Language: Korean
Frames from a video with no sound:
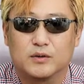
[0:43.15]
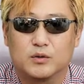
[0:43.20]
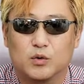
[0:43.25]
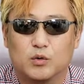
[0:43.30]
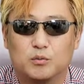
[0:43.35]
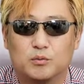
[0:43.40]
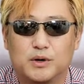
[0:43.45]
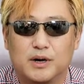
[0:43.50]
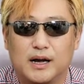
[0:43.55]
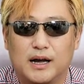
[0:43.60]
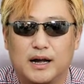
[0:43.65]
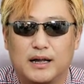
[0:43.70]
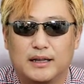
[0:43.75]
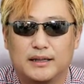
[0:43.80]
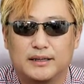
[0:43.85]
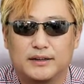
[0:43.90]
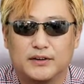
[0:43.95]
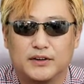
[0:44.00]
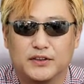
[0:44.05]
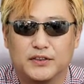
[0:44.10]

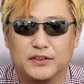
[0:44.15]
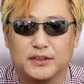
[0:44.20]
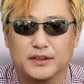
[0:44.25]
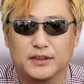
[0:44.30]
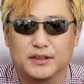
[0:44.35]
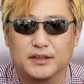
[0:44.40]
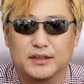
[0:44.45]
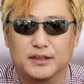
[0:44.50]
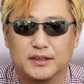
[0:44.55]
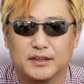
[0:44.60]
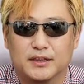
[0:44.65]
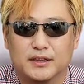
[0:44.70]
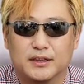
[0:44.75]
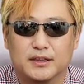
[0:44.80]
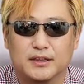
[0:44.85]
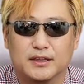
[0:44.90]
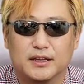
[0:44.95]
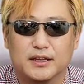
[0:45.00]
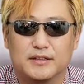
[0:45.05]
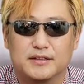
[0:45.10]
공부하던
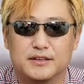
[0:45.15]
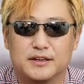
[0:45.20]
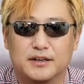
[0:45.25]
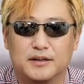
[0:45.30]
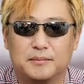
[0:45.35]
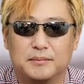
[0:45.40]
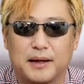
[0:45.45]
데서